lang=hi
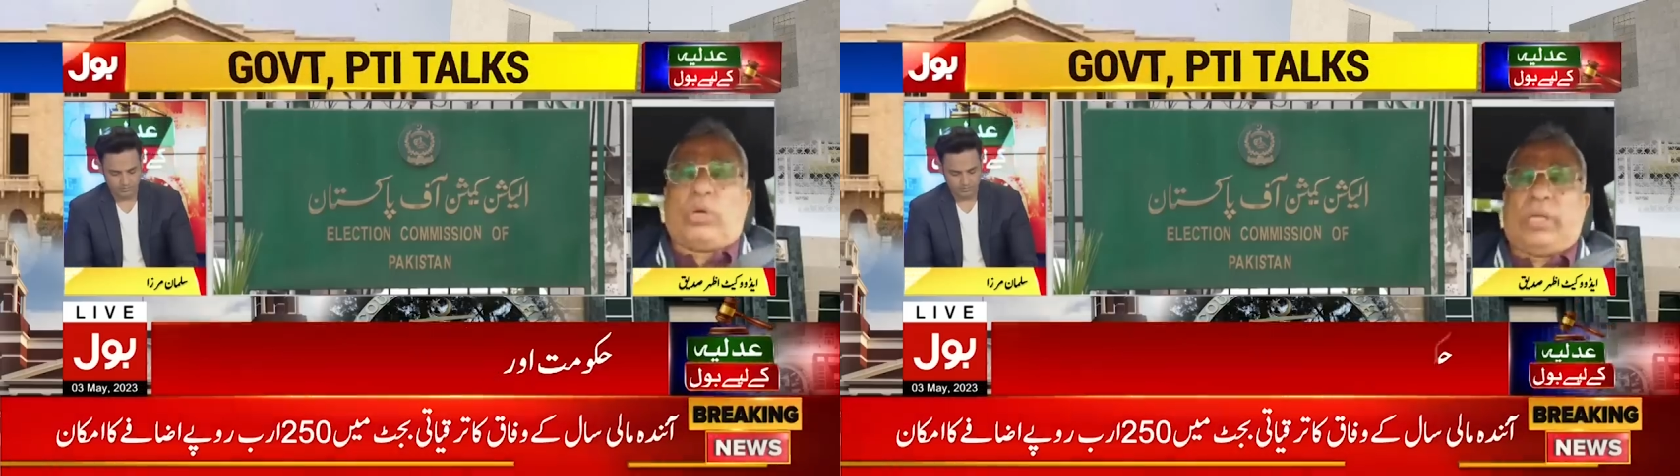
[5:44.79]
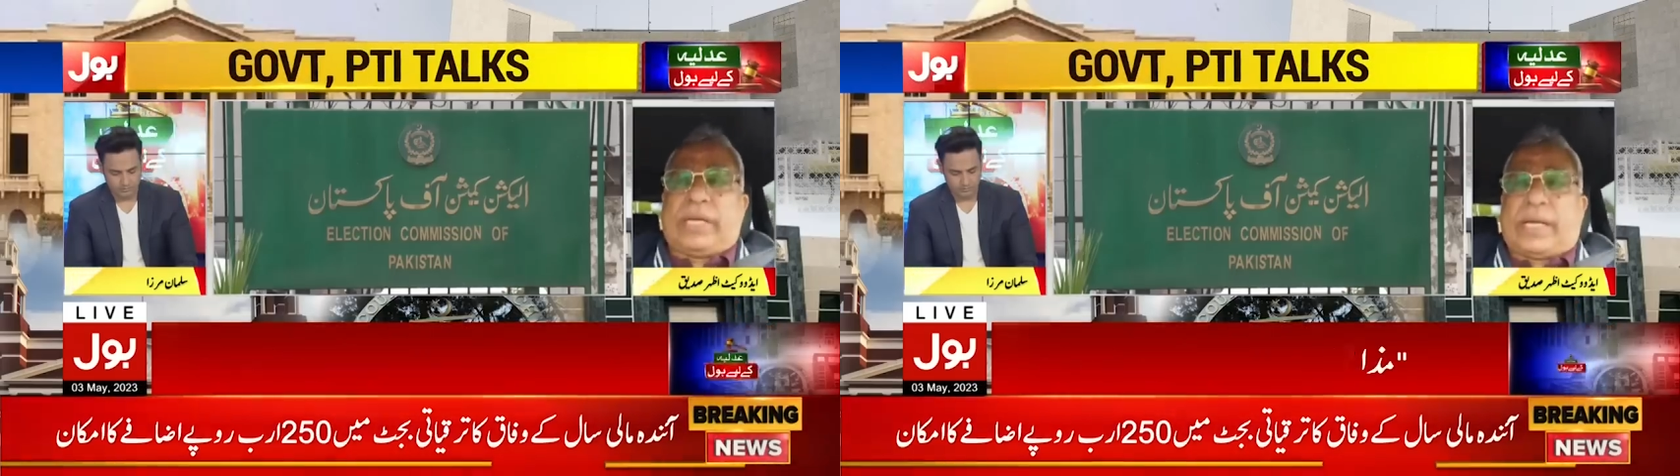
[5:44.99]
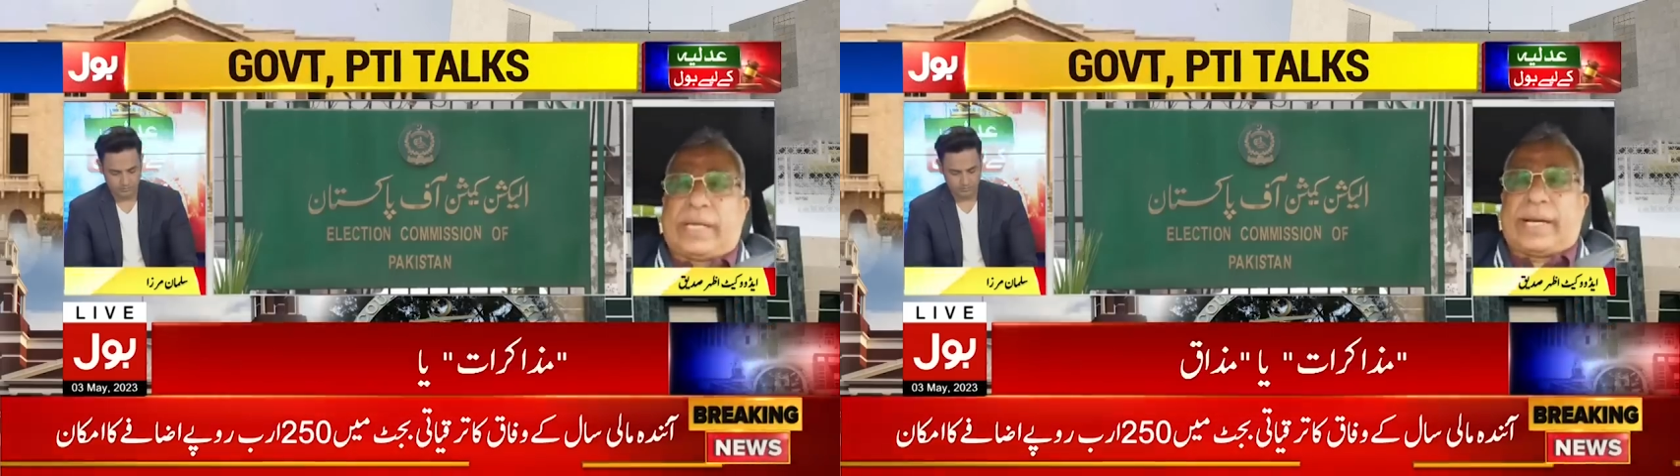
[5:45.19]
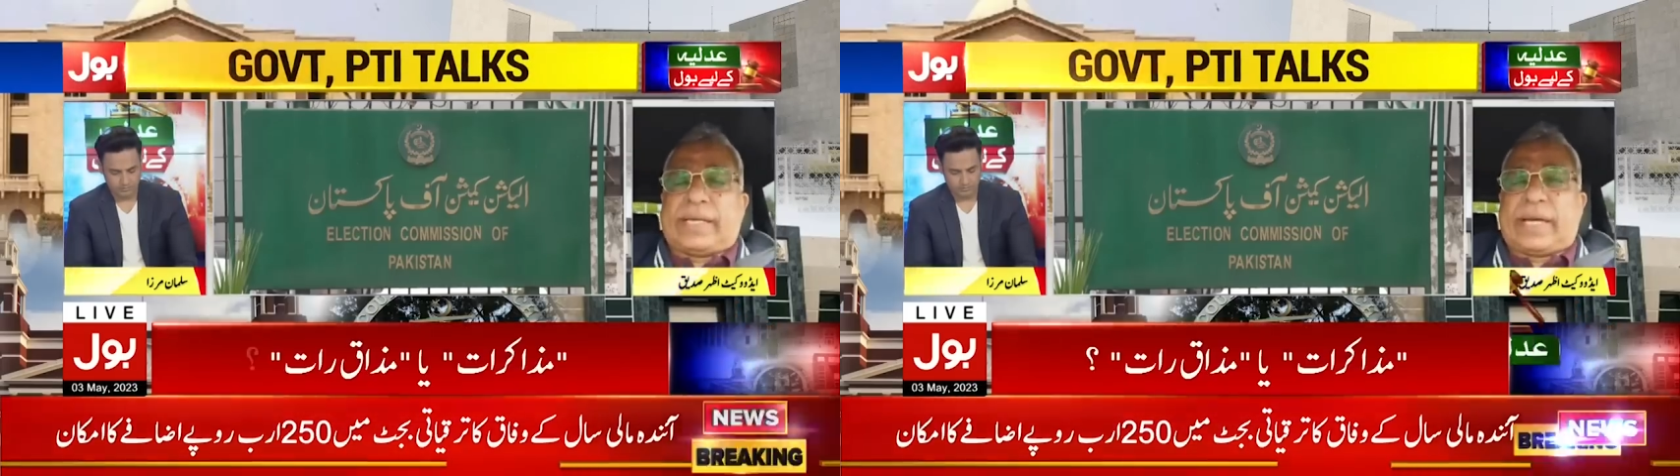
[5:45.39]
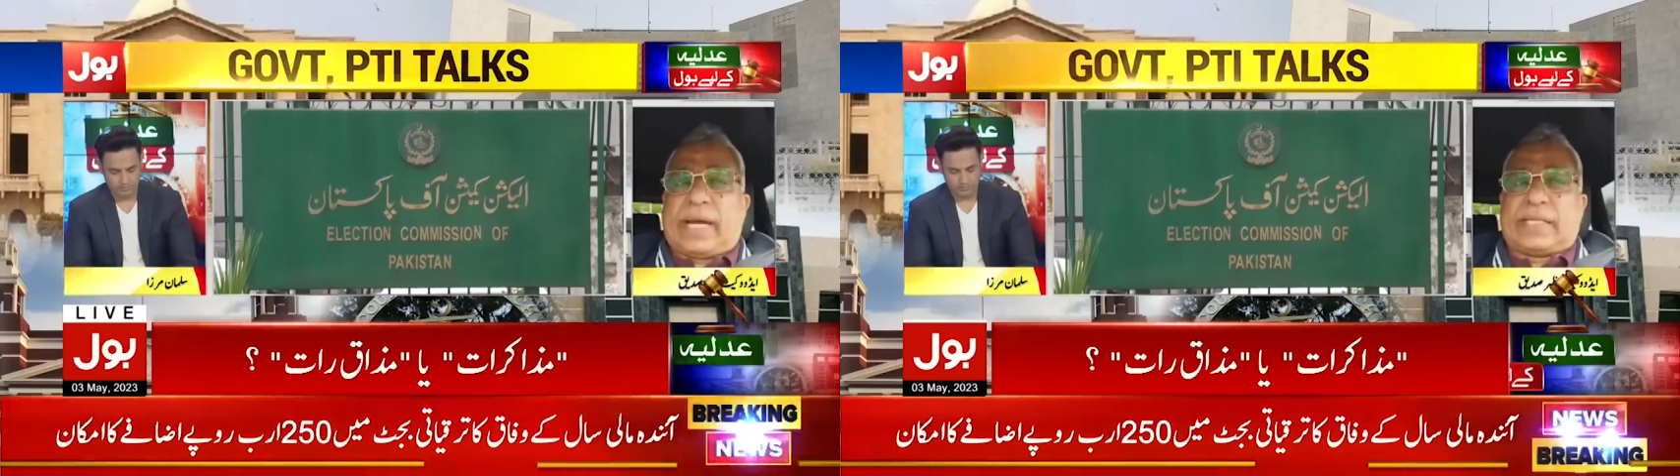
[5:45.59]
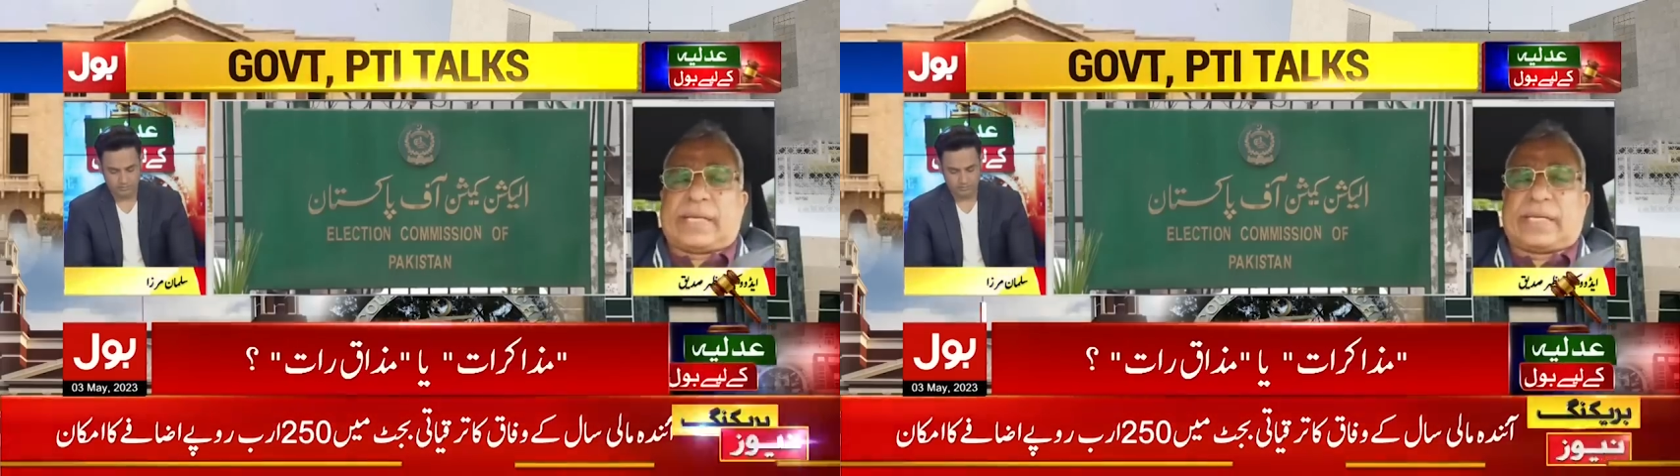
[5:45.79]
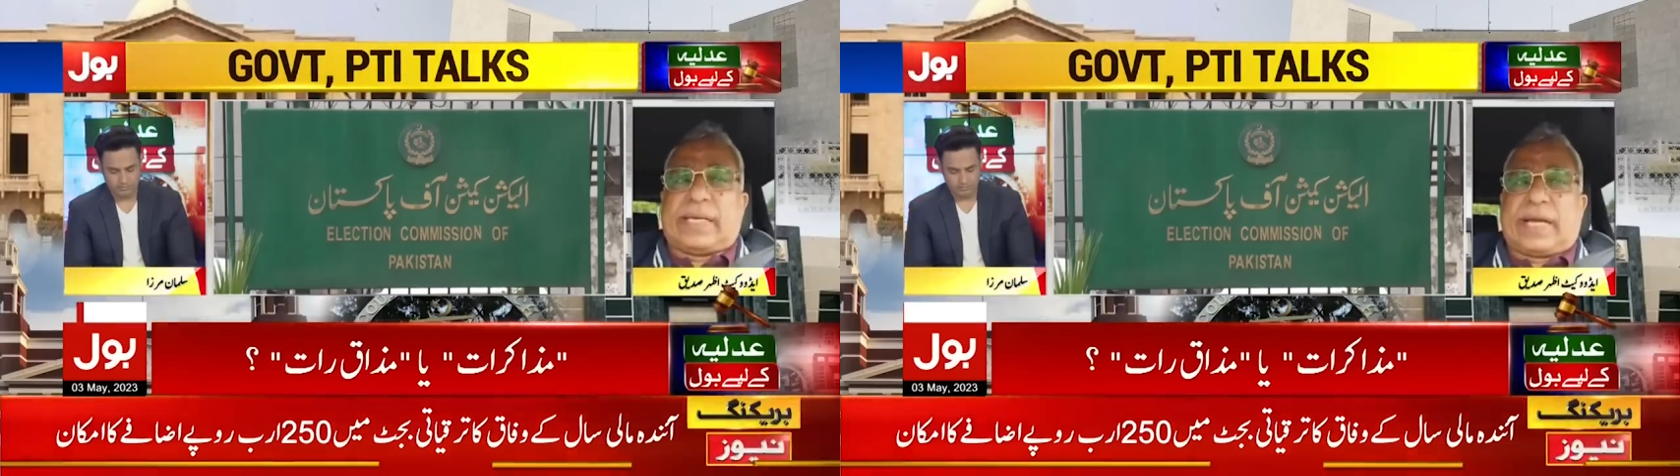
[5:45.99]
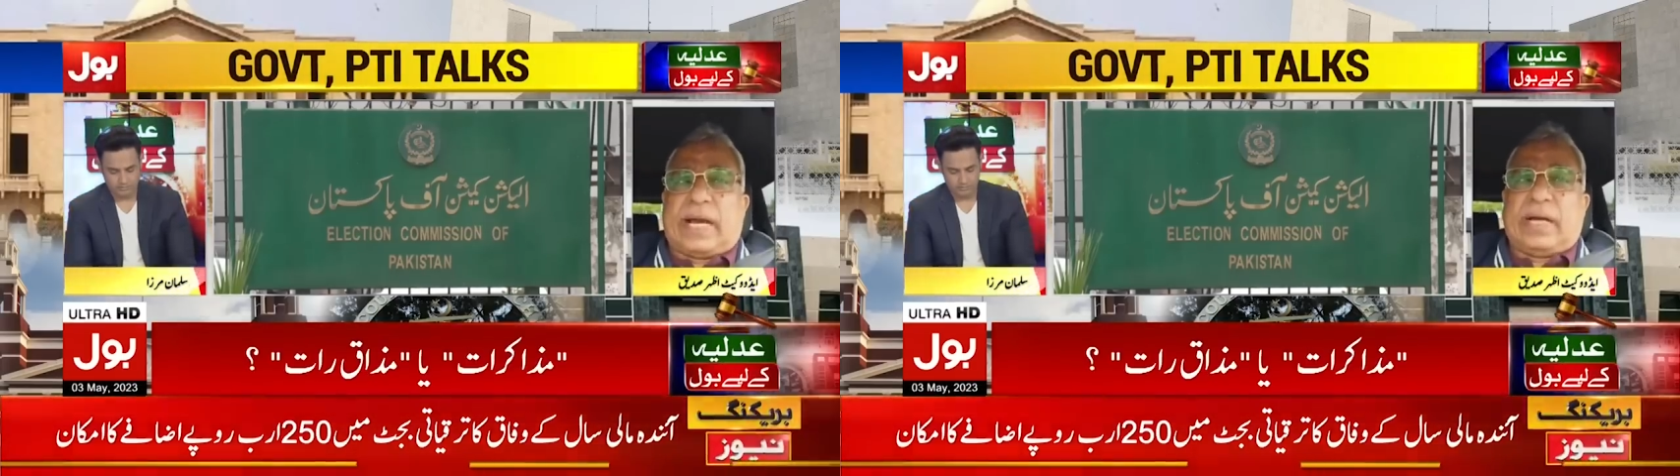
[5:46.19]
कोई नहीं करेगा याद
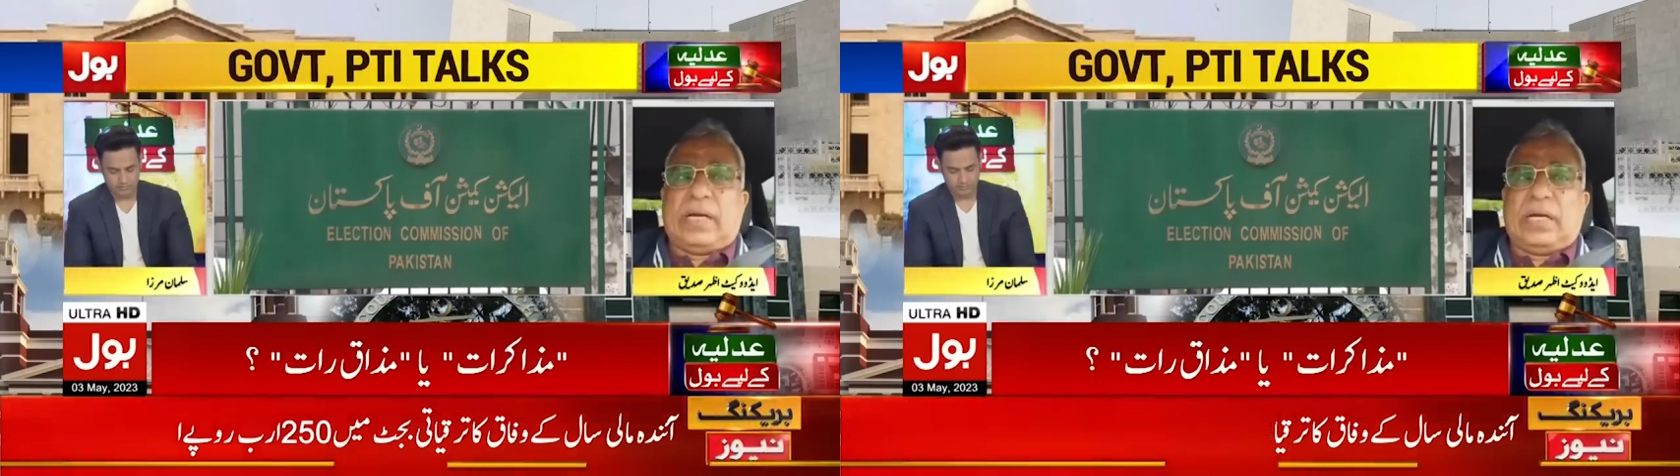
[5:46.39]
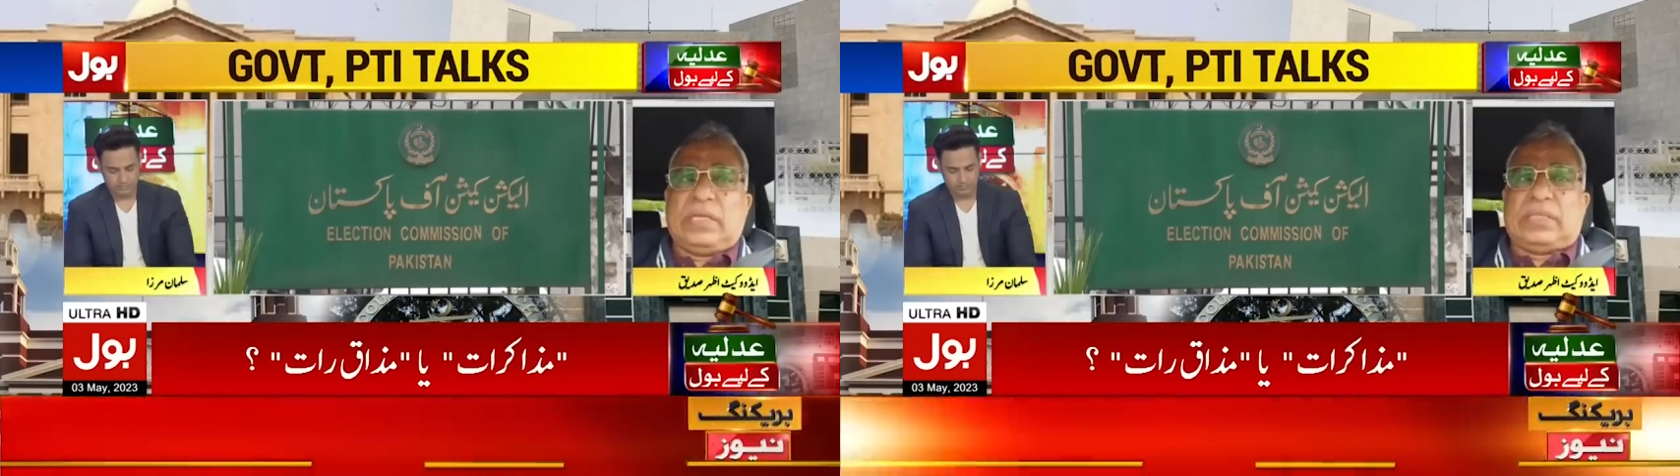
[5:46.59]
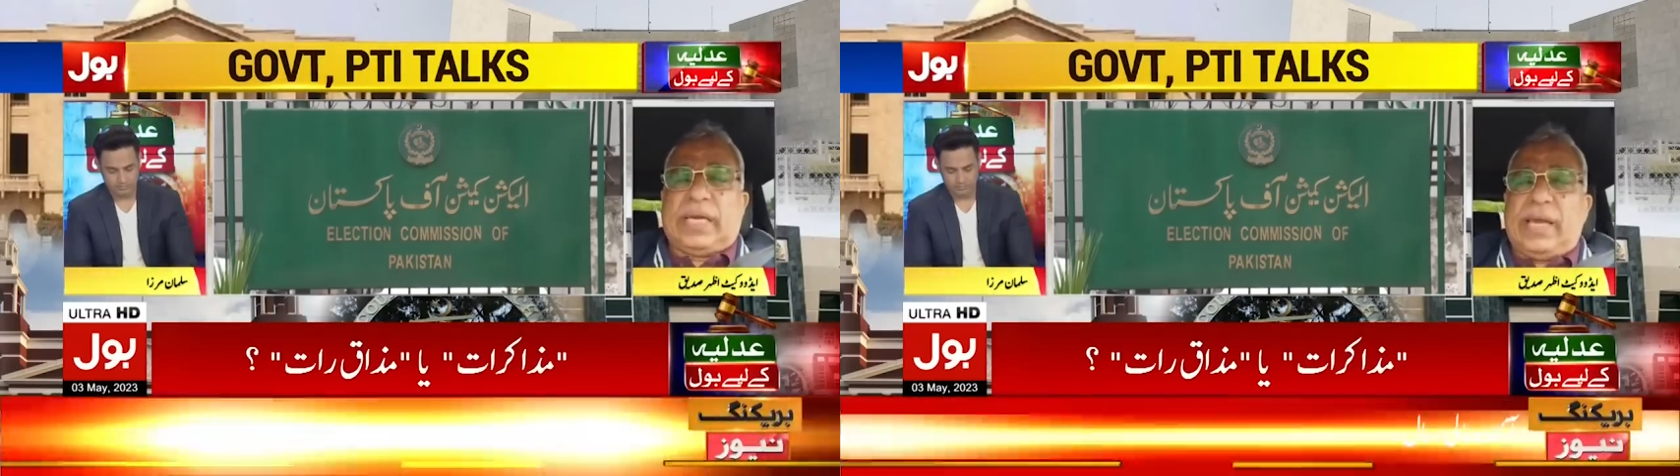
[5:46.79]
रखिएगा हम्म।